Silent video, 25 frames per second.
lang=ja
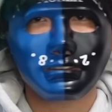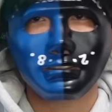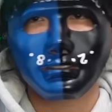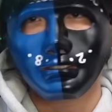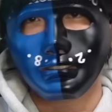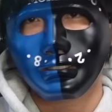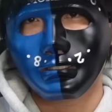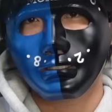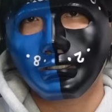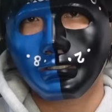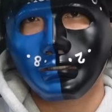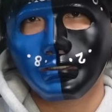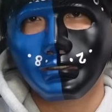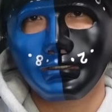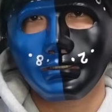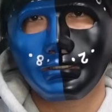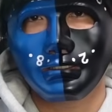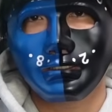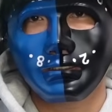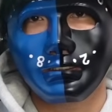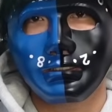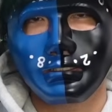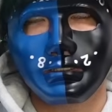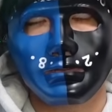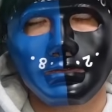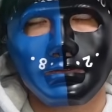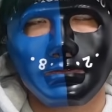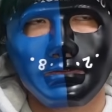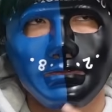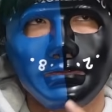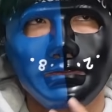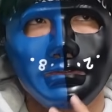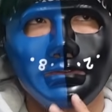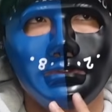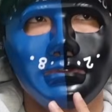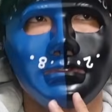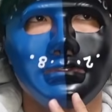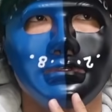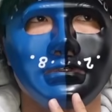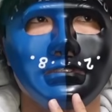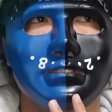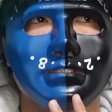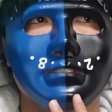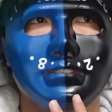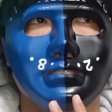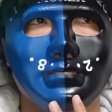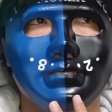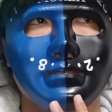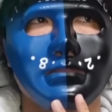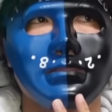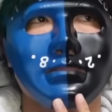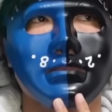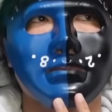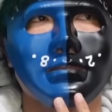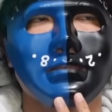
定で上がってきてる状況ですね。